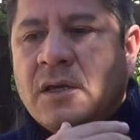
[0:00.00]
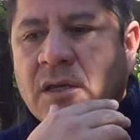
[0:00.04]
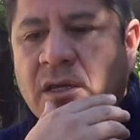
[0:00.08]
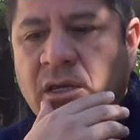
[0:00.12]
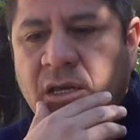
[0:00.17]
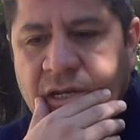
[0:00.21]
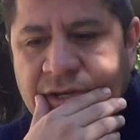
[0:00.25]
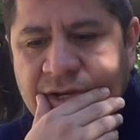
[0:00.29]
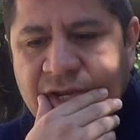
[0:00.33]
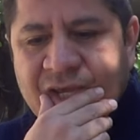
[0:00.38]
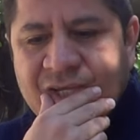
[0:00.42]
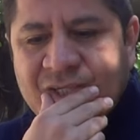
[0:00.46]

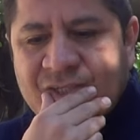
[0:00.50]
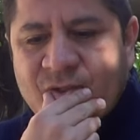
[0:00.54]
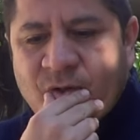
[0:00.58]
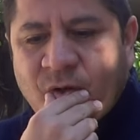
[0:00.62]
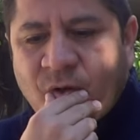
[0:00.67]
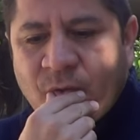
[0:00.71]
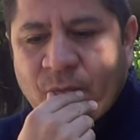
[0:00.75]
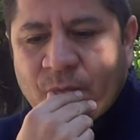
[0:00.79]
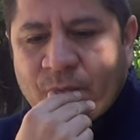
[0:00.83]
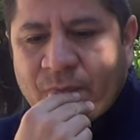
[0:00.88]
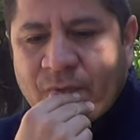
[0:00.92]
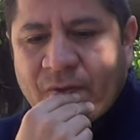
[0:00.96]
En
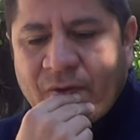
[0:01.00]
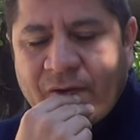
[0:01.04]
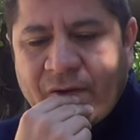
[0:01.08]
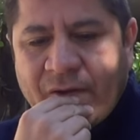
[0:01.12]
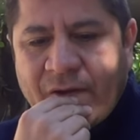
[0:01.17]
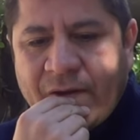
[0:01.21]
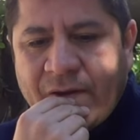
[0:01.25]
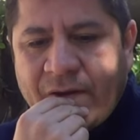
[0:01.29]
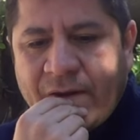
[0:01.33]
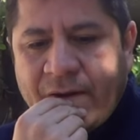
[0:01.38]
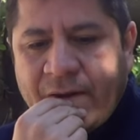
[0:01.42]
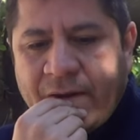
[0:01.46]
eso
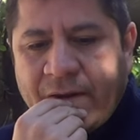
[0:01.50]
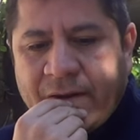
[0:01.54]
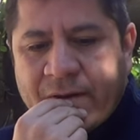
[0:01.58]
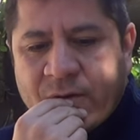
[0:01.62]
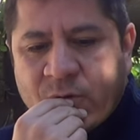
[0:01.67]
eh,